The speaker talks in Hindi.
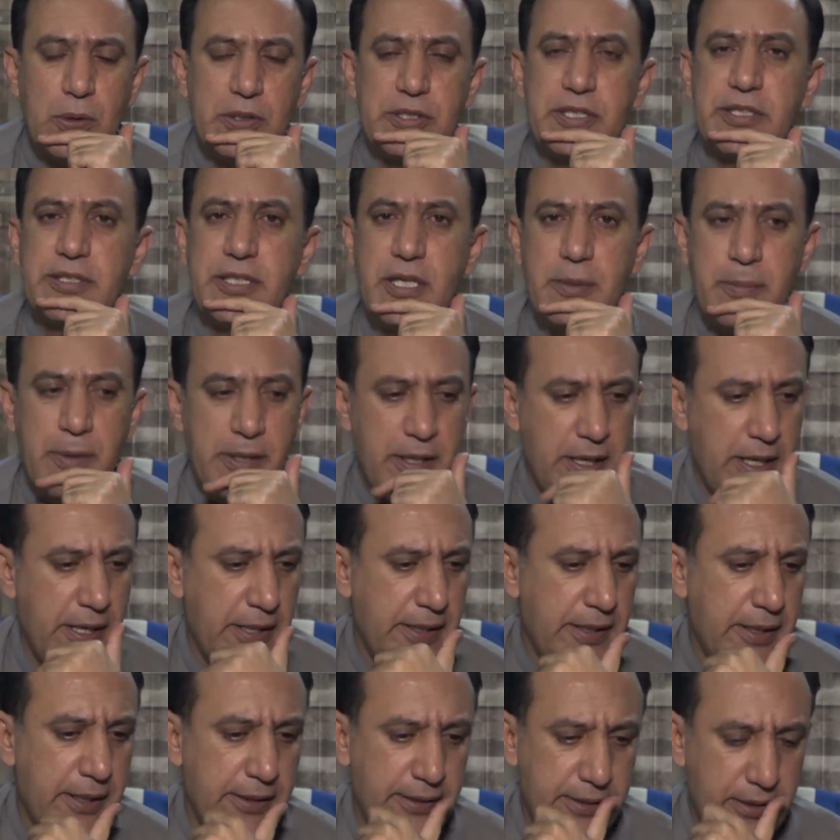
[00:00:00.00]
सदर बनाया
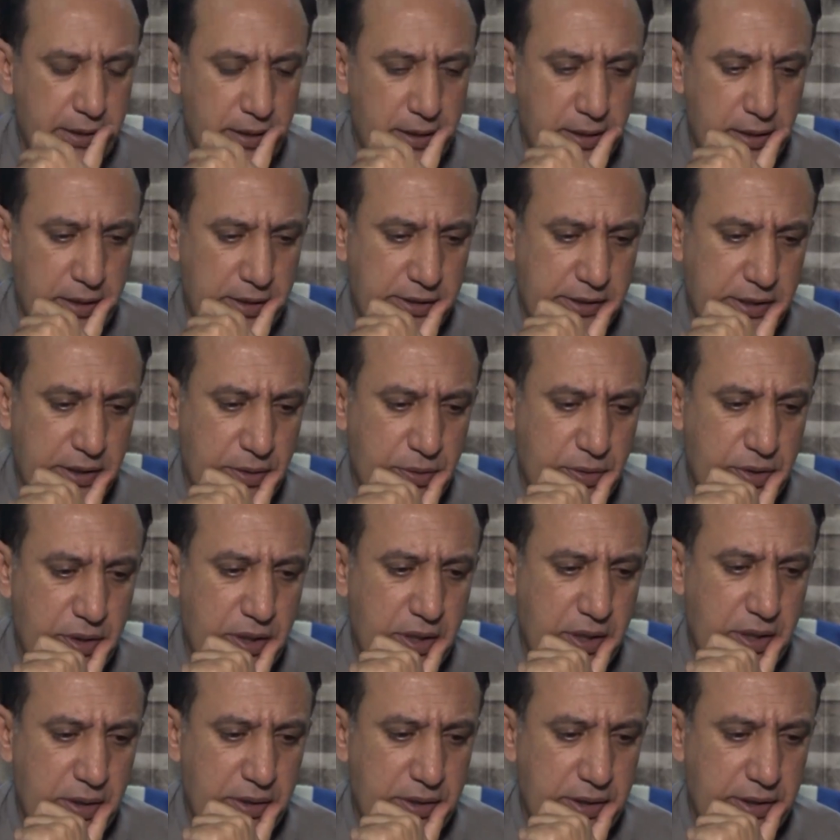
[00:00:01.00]
गया अच्छा
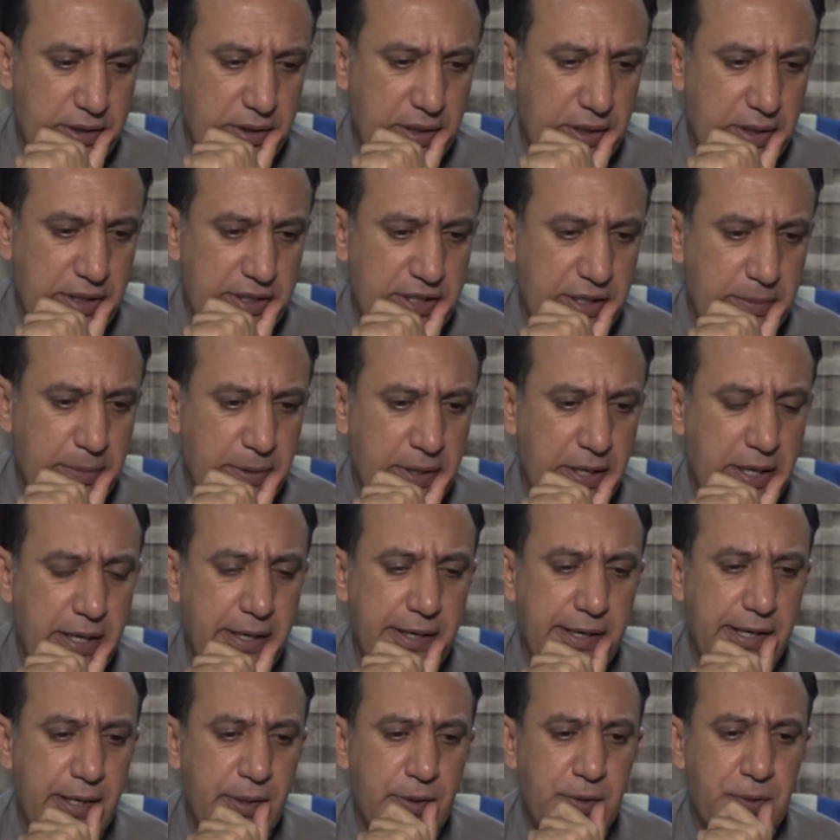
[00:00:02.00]
उसका सदर ऐसे बनाया
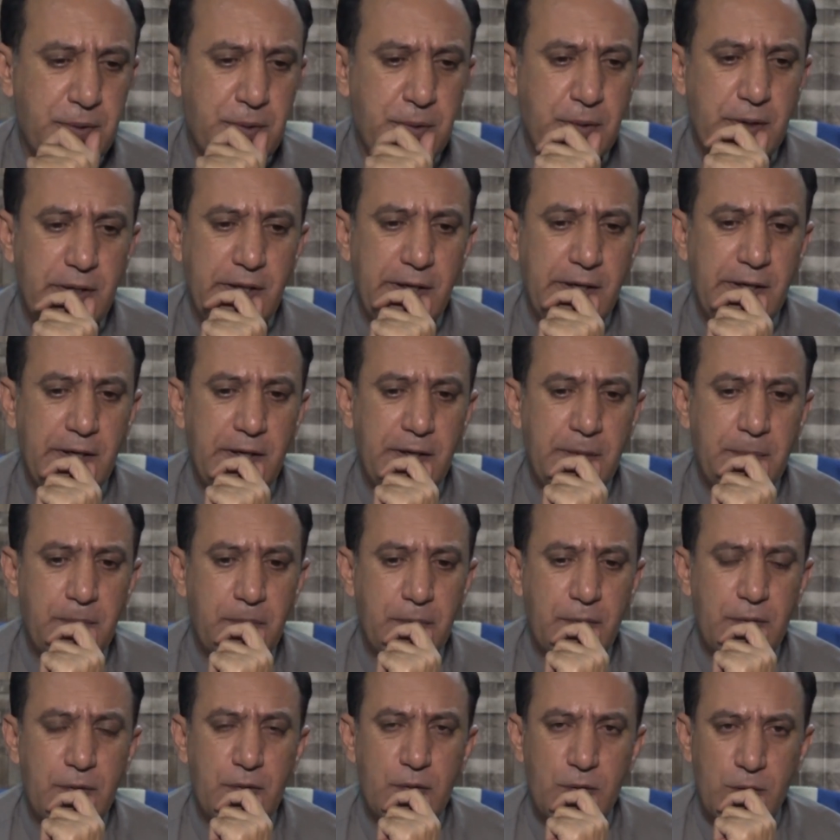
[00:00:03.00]
गया उसको कि
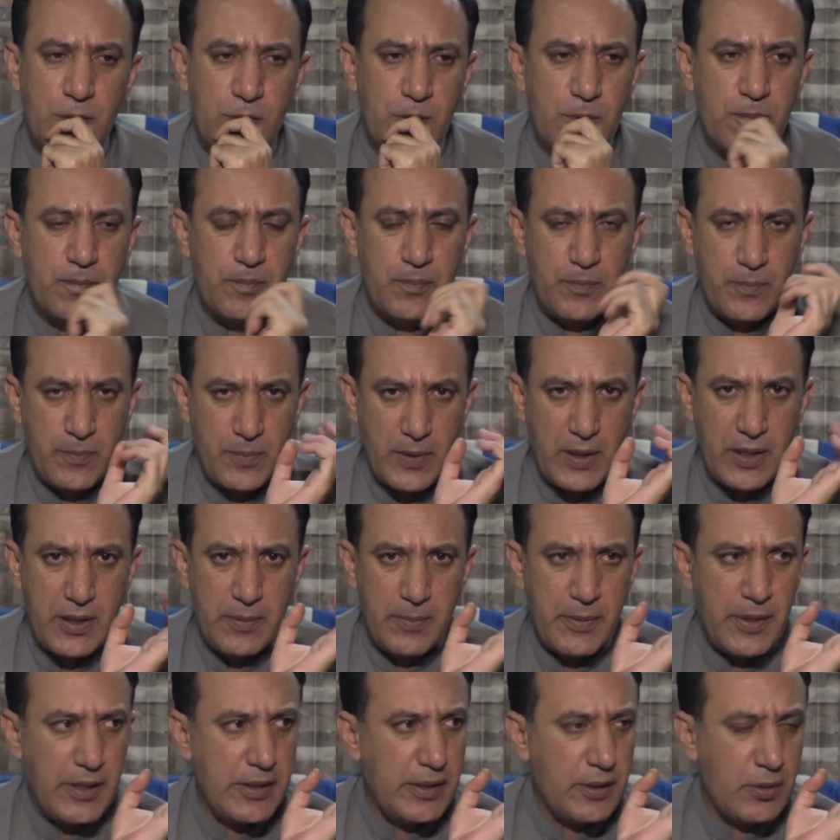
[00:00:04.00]
जो
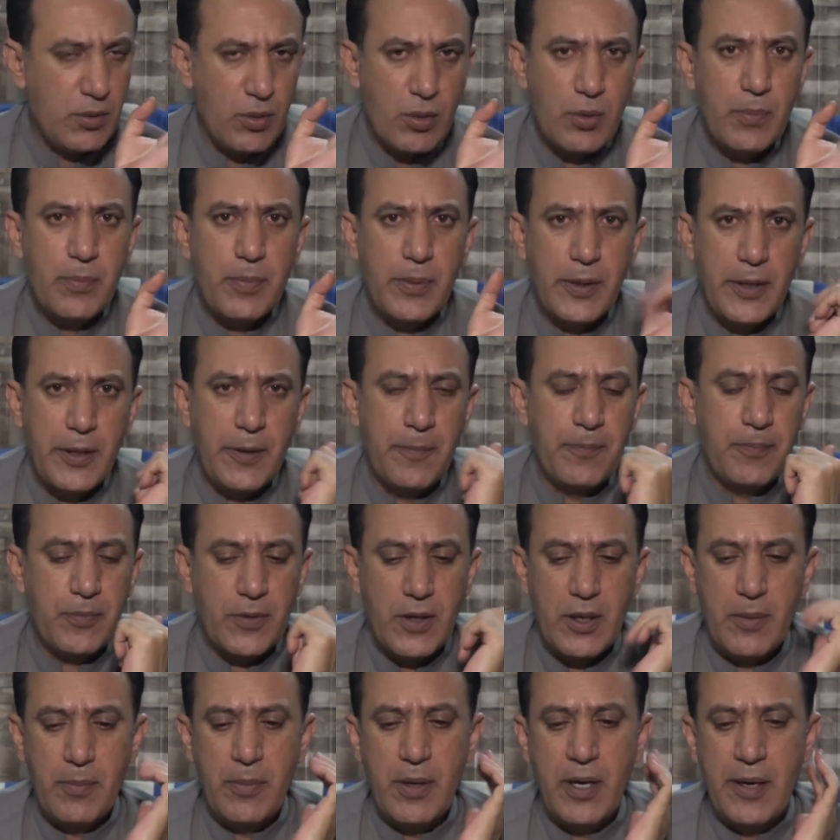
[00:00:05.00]
पार्लिमानी ग्रुप है
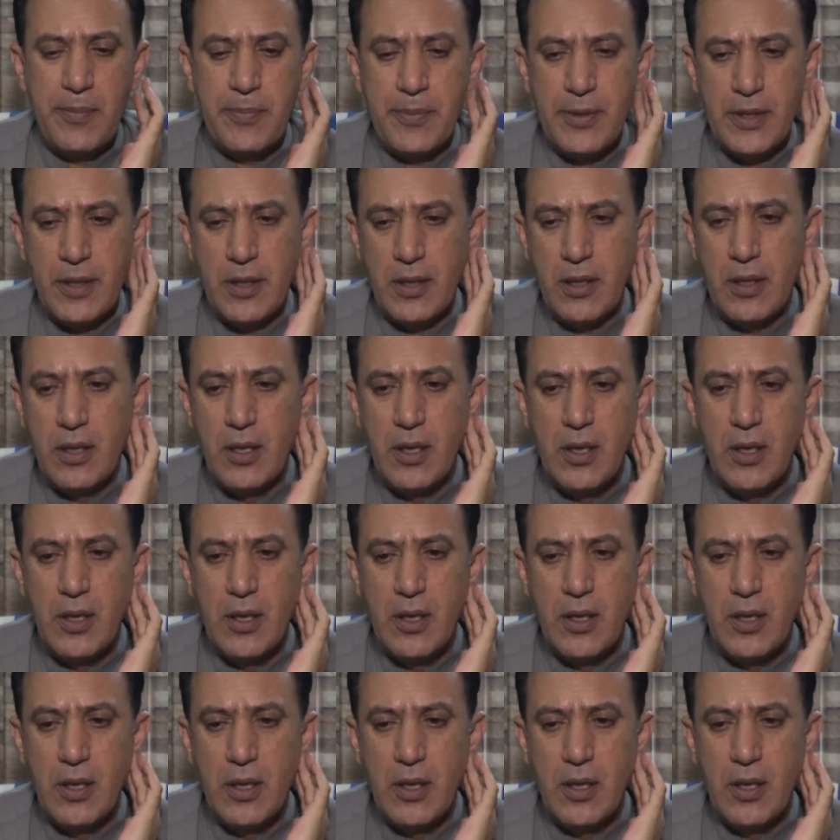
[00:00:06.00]
बाप का